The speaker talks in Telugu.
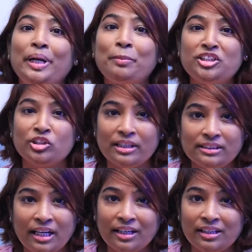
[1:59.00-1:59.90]
ప్రీమెచ్యూర్
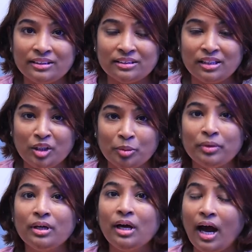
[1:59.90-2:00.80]
ఎజాక్యులేషన్ అంటాం
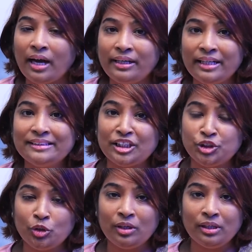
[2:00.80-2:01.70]
అంటే
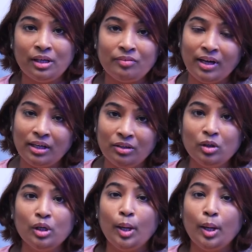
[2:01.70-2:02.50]
సెక్షువల్గా వాళ్ళు